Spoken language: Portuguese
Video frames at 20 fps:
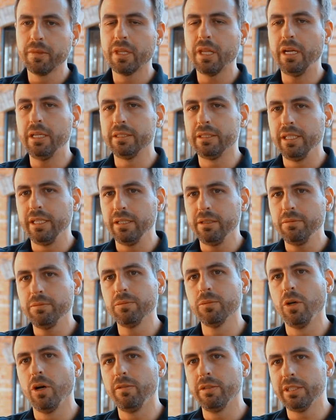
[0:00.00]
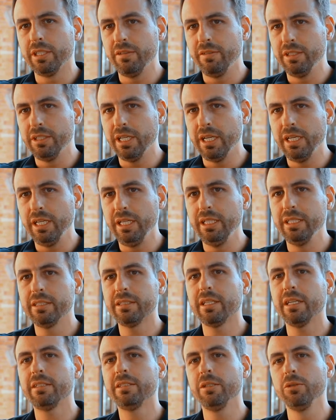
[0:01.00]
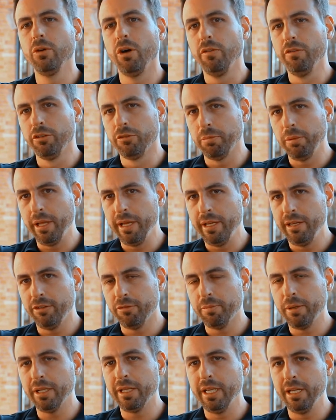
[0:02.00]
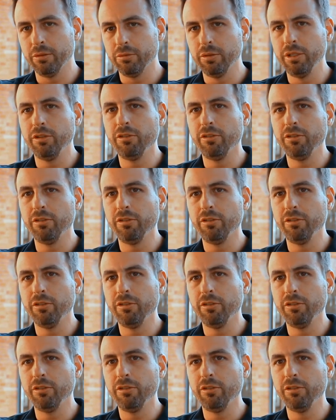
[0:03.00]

trazer novas cervejarias, trazer novos players para dentro